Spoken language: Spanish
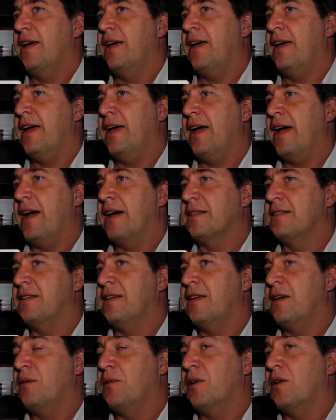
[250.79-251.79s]
Eh,
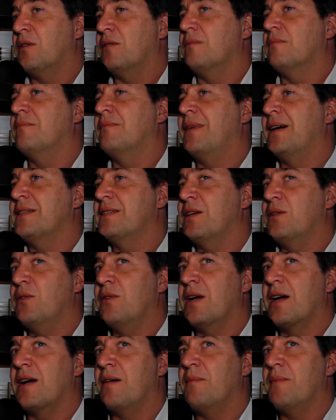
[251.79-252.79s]
así que bueno, va a ser
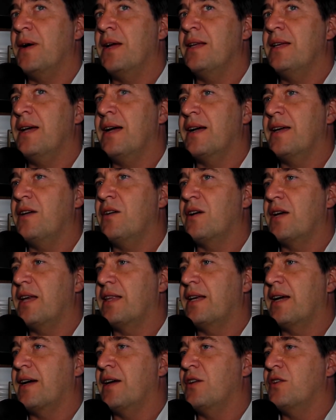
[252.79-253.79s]
una campaña, creo que
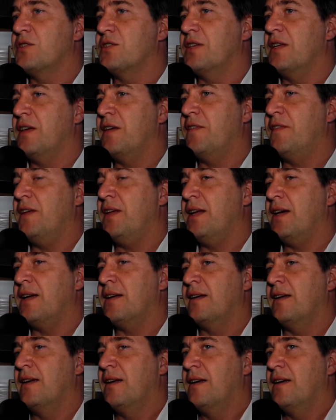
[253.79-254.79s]
hasta que no se
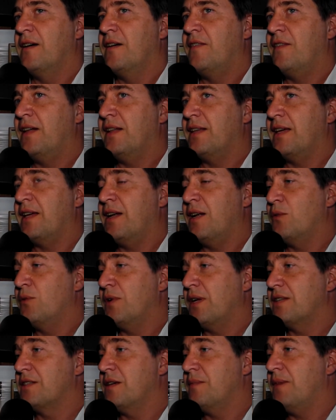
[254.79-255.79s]
definan, faltan
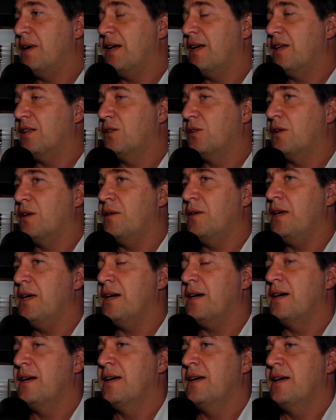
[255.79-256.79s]
algunas semanas
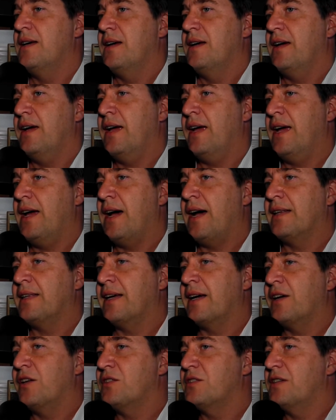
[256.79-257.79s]
todavía, eh,
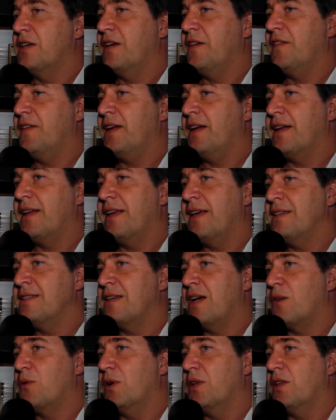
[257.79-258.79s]
hasta que no se definan
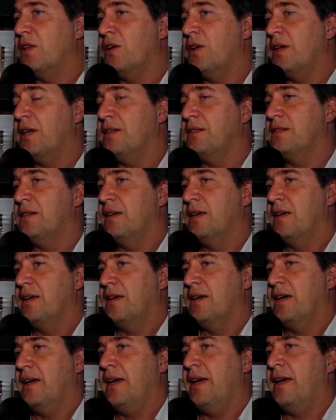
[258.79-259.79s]
esas cuestiones,
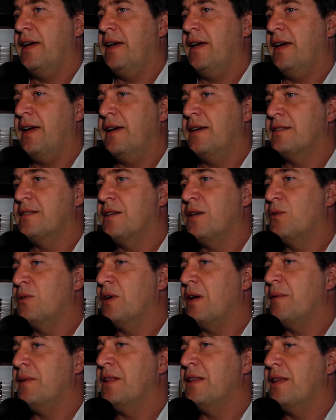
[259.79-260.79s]
eh,
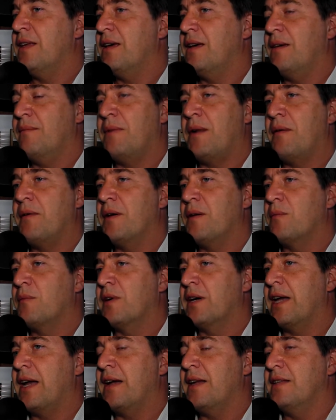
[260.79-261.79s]
seguramente va a haber
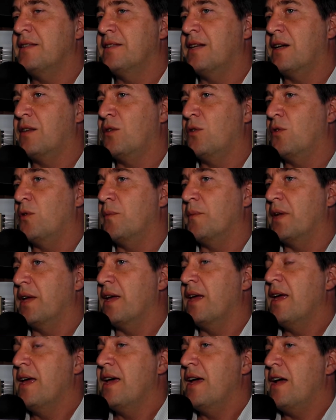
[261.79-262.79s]
muy gran
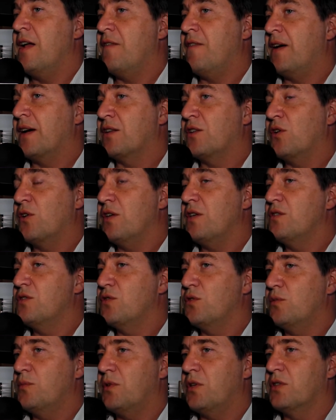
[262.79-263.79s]
incertidumbre. El factor
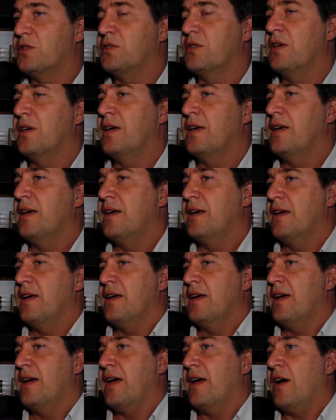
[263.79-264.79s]
insumos
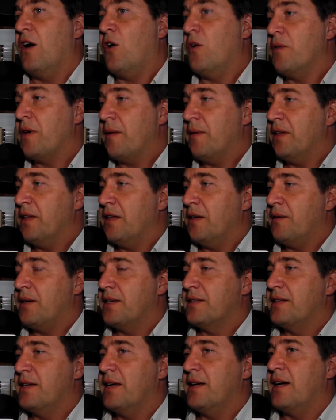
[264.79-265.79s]
Obviamente
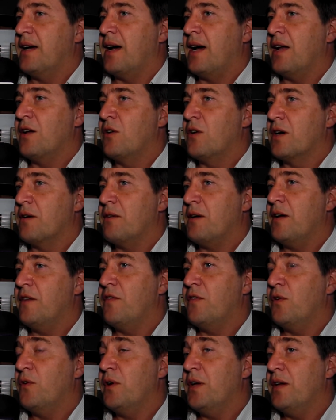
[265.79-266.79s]
va a ser algo que va a
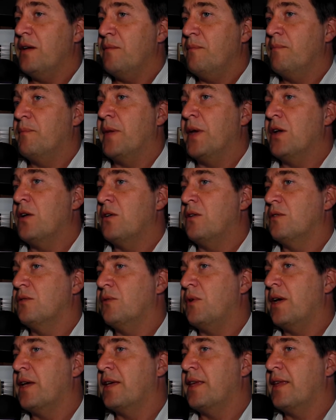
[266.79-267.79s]
influir, pero
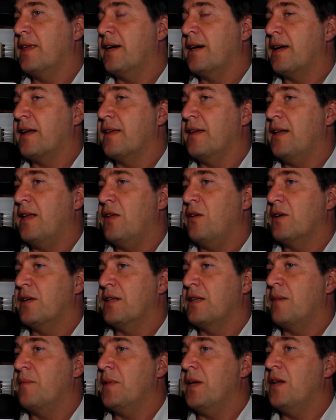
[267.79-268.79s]
no hay que dejar de lado
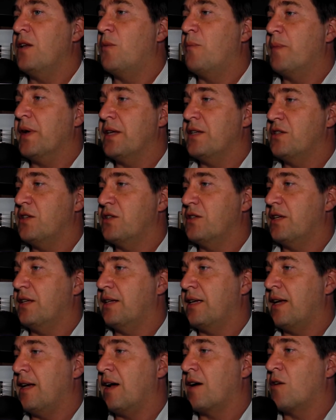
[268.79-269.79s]
que también los precios
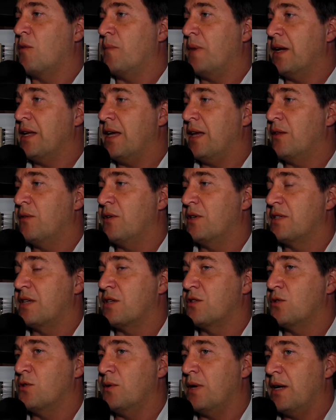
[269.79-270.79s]
están acompañando
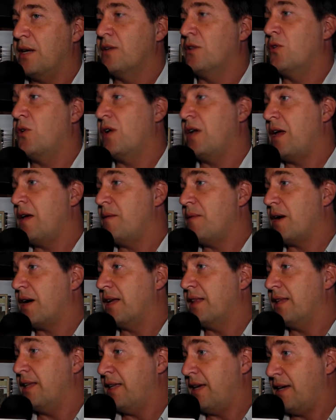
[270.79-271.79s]
esa suba. No en la misma
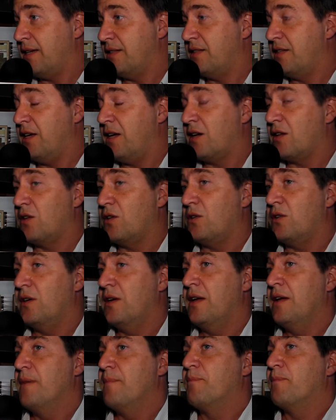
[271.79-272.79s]
cantidad, es cierto,
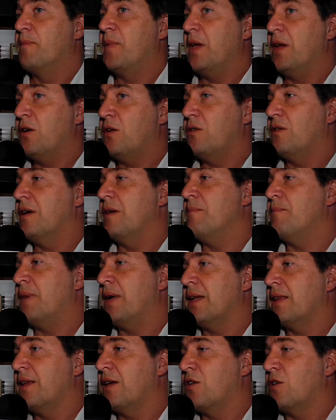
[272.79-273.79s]
pero en
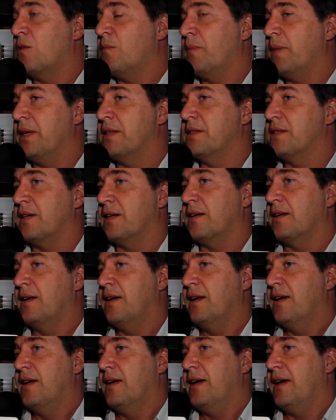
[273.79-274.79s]
parte compensan.
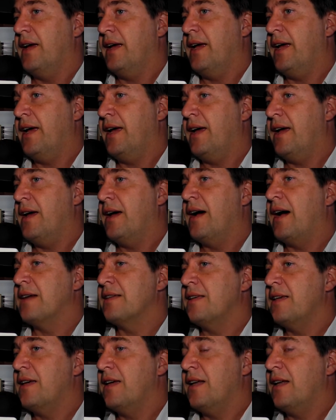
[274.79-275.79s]
Eh,
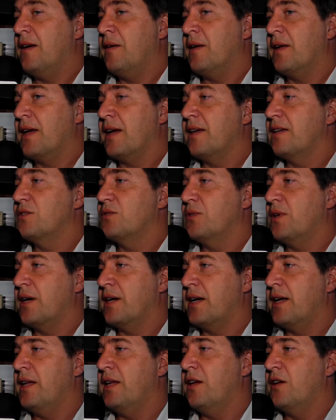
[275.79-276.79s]
así que la verdad que es una
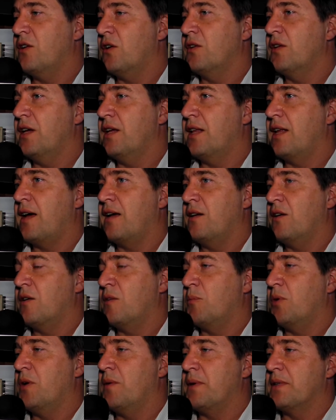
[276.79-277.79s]
gran incógnita lo
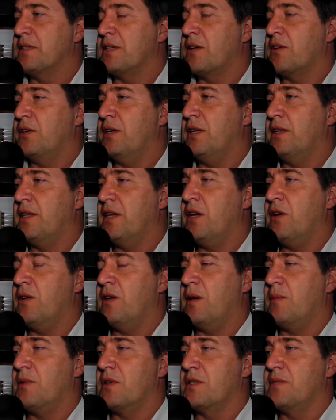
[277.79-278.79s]
que puede pasar con el trigo
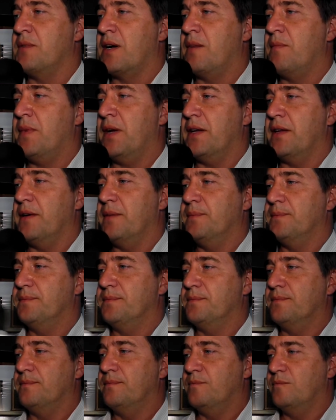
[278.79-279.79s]
en la próxima campaña.
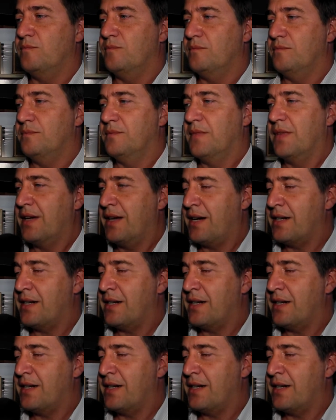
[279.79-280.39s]
Gracias, Gabriel.